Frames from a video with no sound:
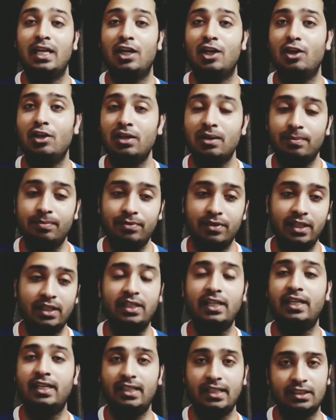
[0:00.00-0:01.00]
और
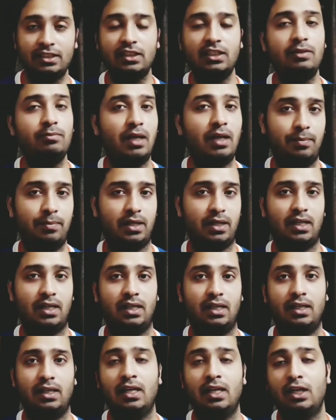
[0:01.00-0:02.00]
देखिए रीजनिंग में आप क्या
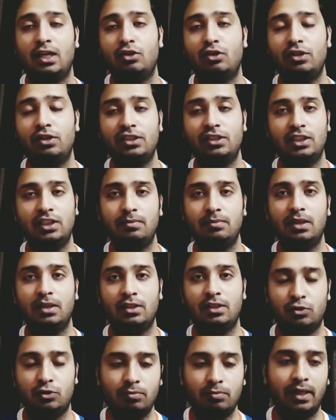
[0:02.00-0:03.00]
करेंगे तो रीजनिंग
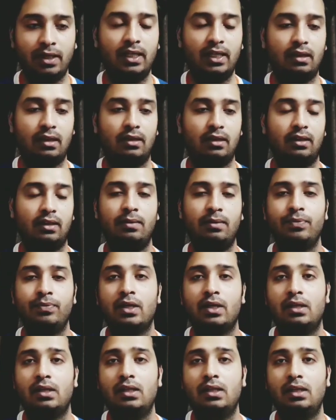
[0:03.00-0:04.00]
में जो मैं करता था
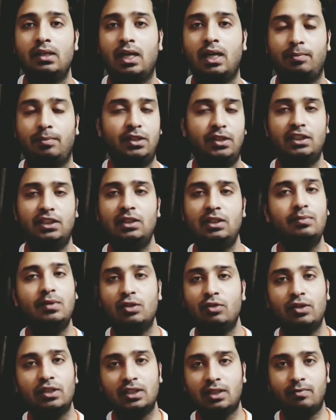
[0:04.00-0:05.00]
कि अब रीजनिंग
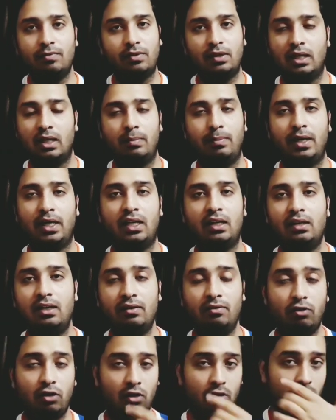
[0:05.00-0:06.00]
में तो ये सब पैटर्न
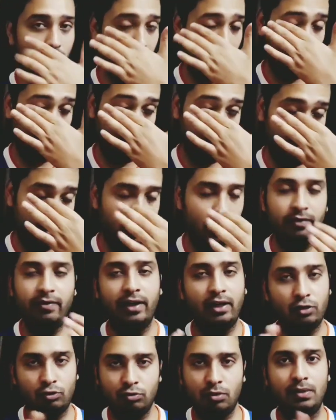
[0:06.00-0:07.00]
नहीं फॉलो होगा
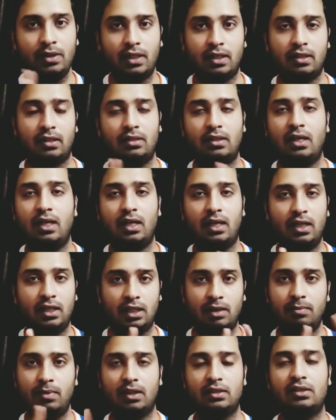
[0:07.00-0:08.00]
डिवाइड उसमें भी करता था
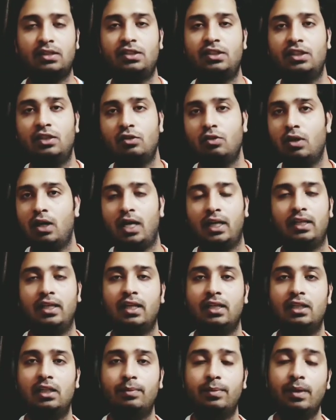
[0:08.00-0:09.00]
हालांकि मैं आंसर शीट को आधे
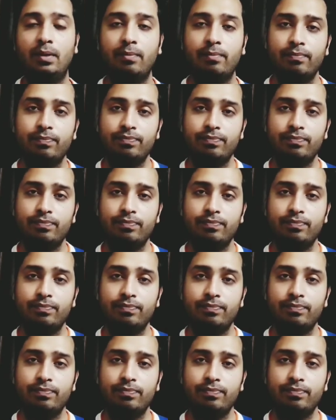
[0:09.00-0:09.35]
आधे में